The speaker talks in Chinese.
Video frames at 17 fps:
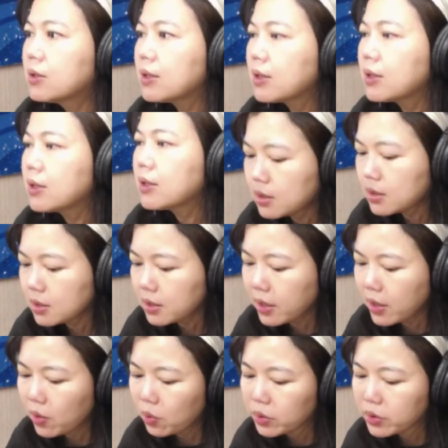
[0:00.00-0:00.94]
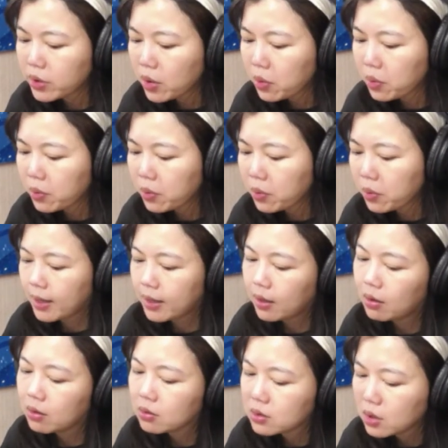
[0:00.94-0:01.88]
这个是今天我认为
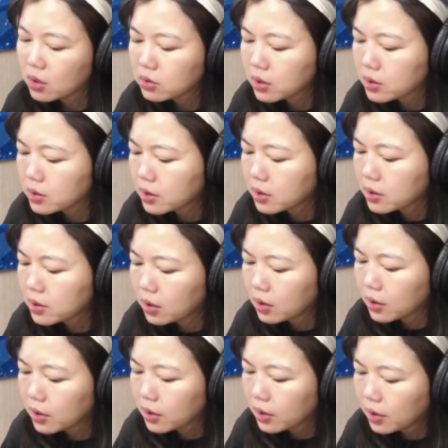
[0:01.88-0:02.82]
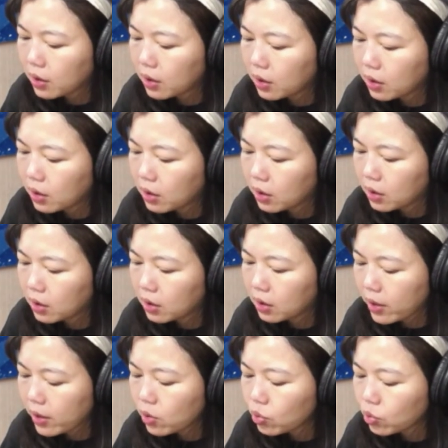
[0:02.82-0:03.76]
啦，哈，造成这个呃
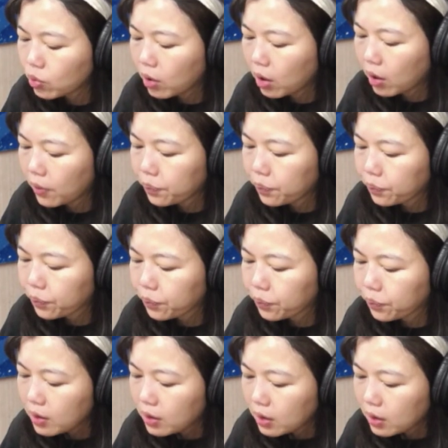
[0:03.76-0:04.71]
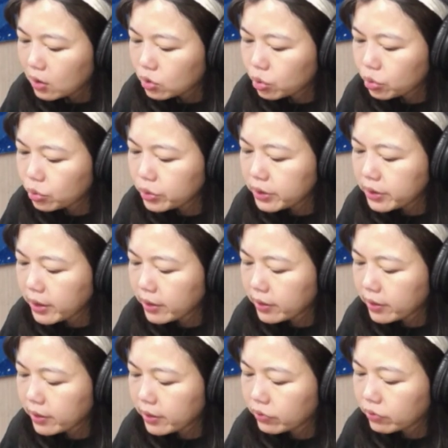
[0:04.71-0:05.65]
台股哈出
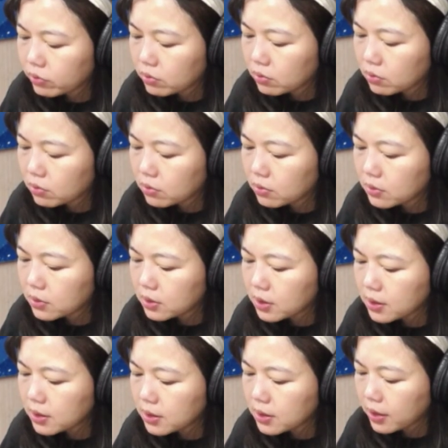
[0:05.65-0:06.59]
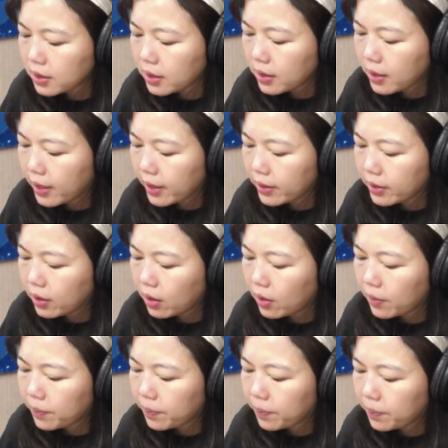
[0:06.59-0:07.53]
现这几年来
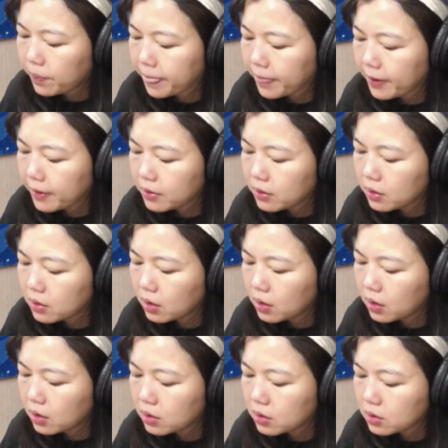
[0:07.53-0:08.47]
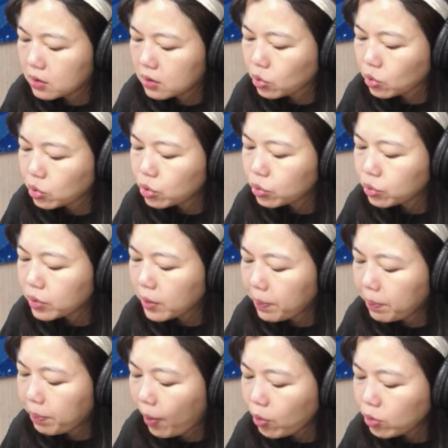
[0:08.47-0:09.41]
哈呃少数
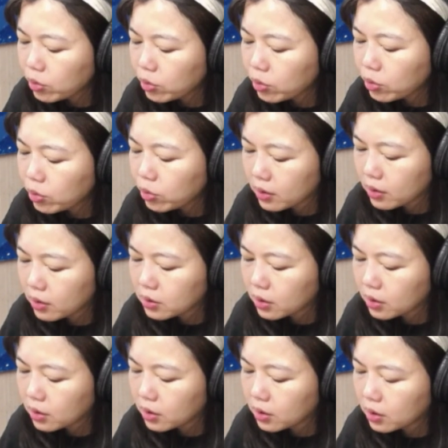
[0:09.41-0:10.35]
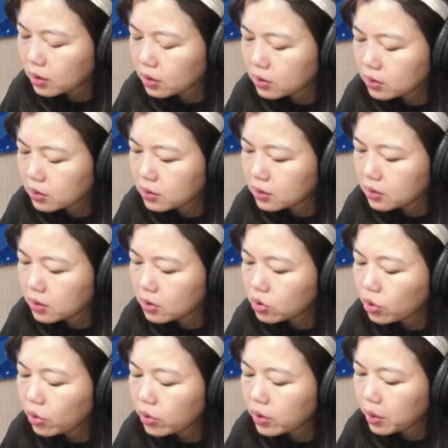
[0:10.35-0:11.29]
的崩跌的这个
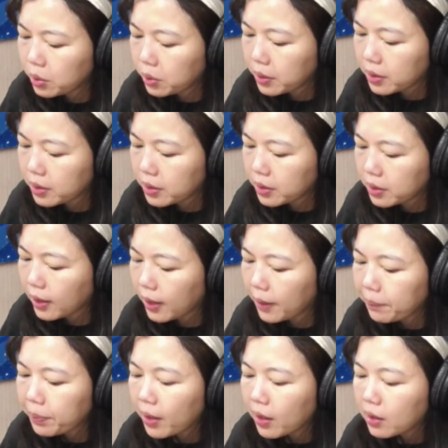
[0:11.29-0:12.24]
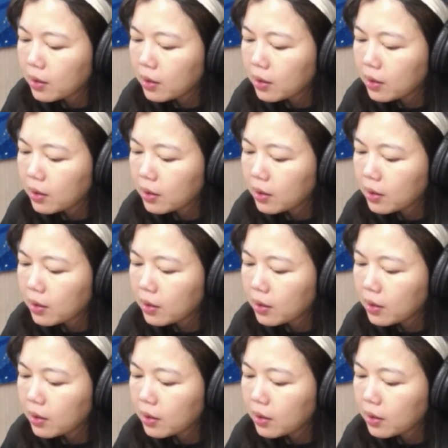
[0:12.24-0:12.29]
其中一个原因了。